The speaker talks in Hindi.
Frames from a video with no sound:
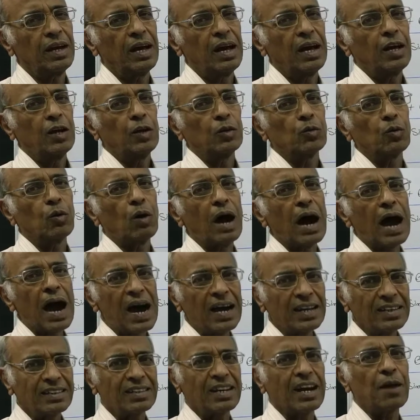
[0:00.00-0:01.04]
तो
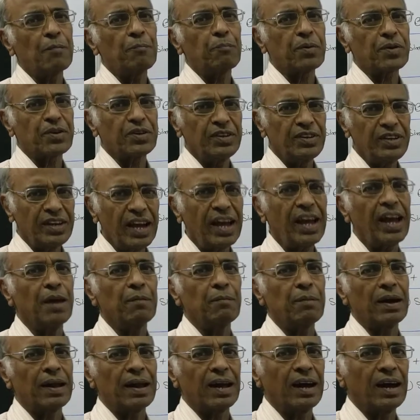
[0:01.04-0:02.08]
आज का प्रश्न यह है
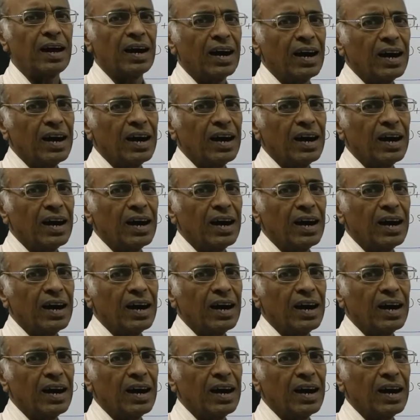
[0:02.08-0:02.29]
हमारा